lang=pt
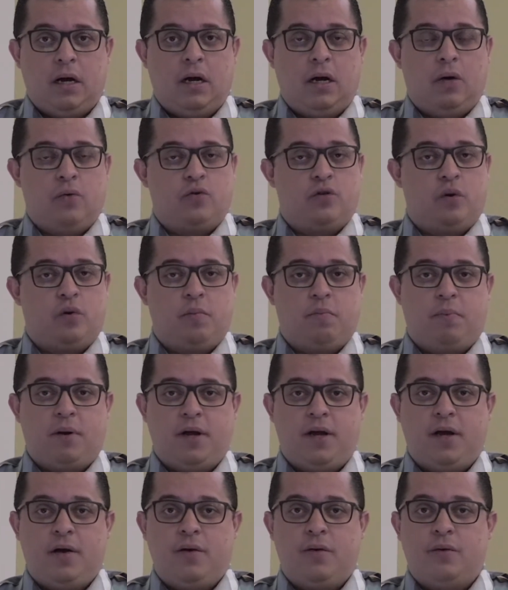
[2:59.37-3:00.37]
ao seu
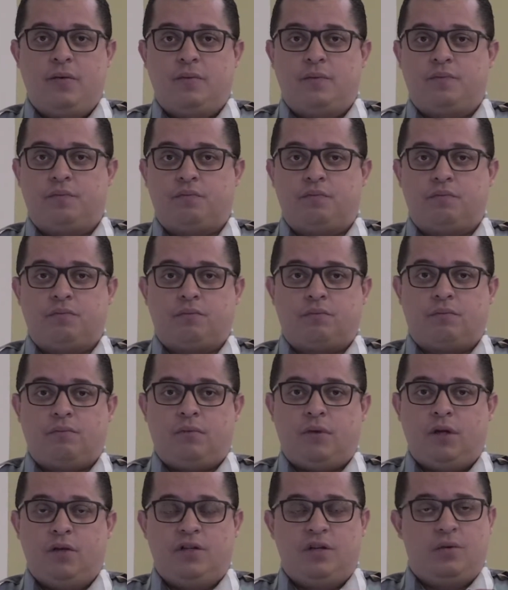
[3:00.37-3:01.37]
emprego,
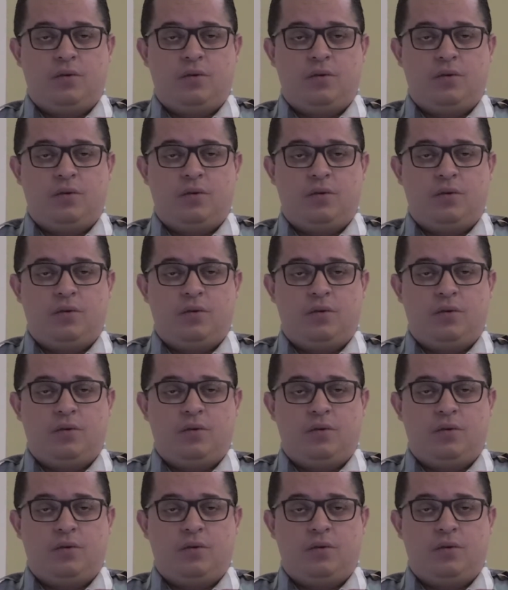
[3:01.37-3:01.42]
seu